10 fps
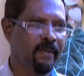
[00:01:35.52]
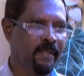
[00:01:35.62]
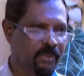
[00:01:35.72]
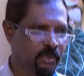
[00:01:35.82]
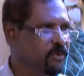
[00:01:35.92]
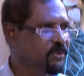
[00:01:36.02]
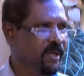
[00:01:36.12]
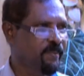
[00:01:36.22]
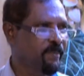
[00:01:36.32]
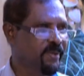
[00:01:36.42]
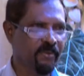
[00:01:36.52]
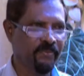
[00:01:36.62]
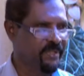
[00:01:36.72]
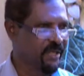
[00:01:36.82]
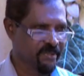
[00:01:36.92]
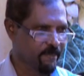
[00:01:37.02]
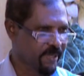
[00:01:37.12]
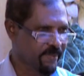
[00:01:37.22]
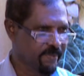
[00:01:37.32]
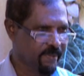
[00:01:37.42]
எழுத்து சுதந்திரம் என்பது
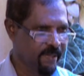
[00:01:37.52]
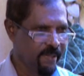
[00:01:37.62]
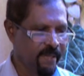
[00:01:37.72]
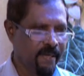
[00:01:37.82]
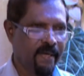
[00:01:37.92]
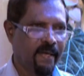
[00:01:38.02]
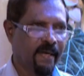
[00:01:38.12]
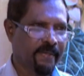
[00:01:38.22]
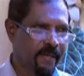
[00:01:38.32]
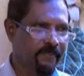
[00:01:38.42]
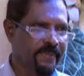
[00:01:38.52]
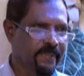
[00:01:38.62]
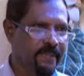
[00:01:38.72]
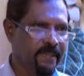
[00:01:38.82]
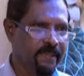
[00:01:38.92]
வித்தியாசமானது அதாவது